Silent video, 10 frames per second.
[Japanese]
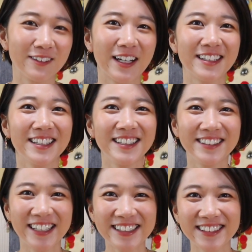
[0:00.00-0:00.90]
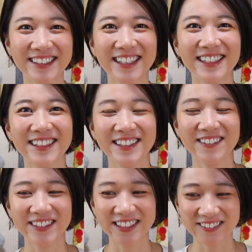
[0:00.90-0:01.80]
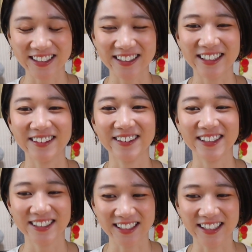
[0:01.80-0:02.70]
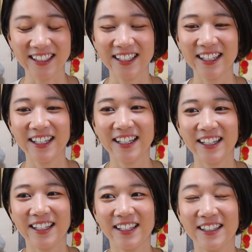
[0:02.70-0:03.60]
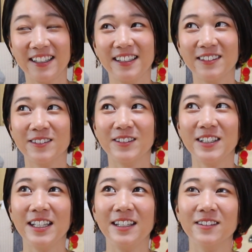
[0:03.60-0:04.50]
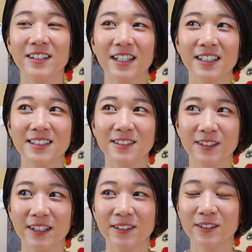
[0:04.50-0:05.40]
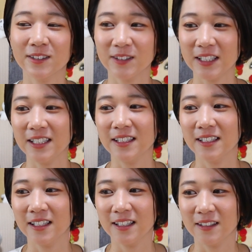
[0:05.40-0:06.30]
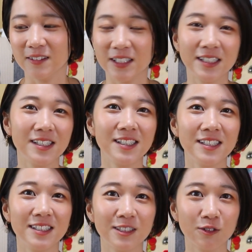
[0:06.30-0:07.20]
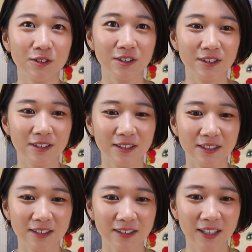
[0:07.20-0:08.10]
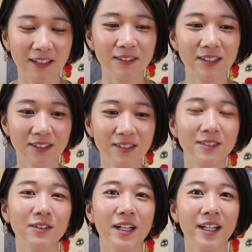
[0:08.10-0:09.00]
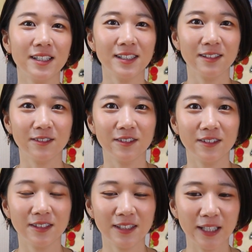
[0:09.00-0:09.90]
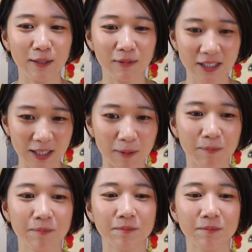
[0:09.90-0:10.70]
こう勝手に嬉しくなってる気持ちもあったりとかして、えー、この2年4ヶ月は本当に私自身すごく楽しく動画配信をしていました、